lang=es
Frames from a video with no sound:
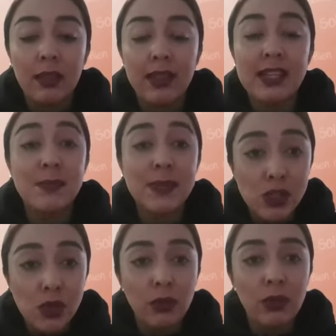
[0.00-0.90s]

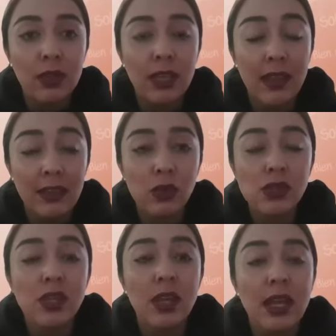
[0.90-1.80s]
transmisión de
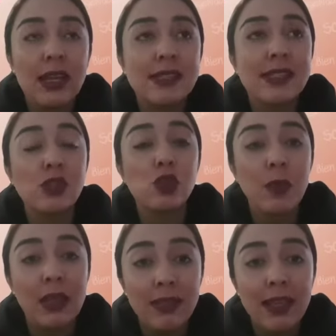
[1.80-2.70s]
datos se
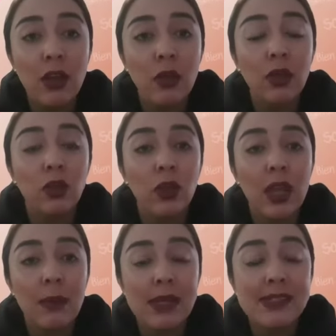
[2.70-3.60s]
suspendieron
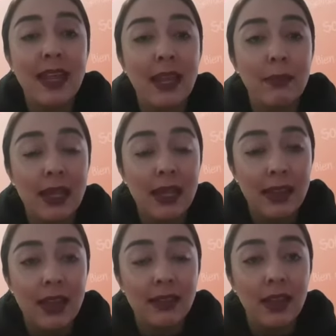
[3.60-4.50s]
toda vez que la
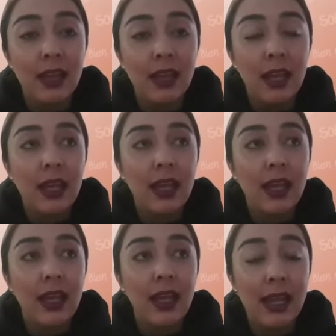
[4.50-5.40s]
vialidad
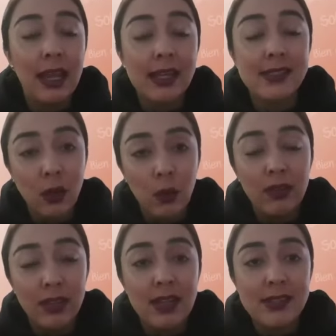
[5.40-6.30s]
en la que se
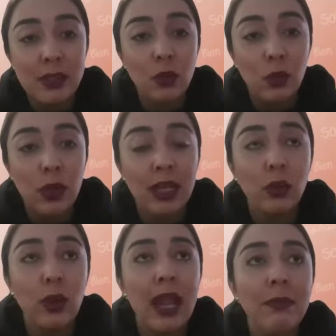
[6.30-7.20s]
encuentra el Instituto
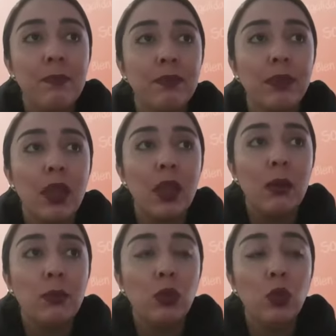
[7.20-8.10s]
Electoral
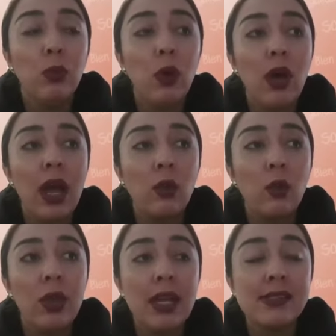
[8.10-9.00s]
tuvo
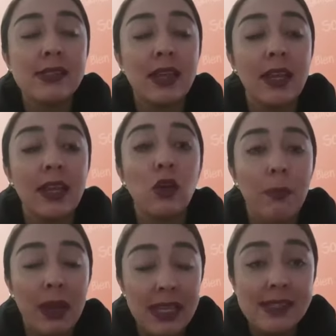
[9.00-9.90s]
algunas
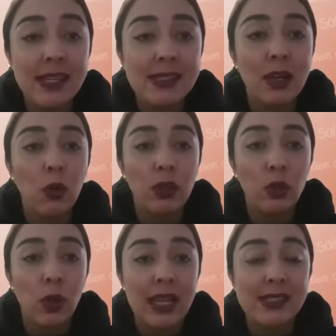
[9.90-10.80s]
inconveniencias en
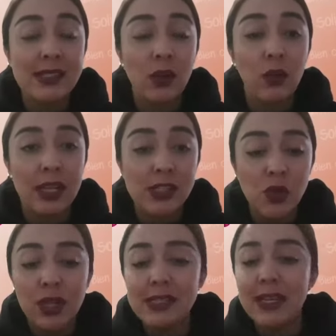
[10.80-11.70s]
cuanto a las
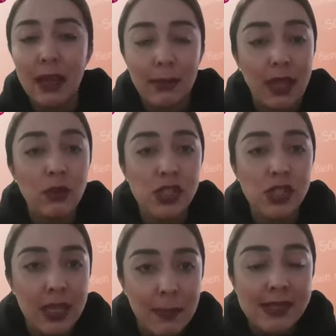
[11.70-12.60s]
conexiones y cableados
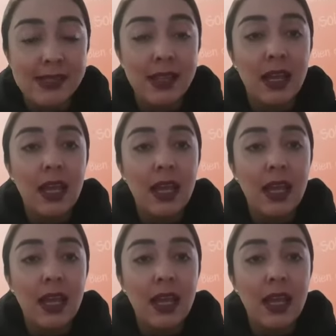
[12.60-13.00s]
y demás,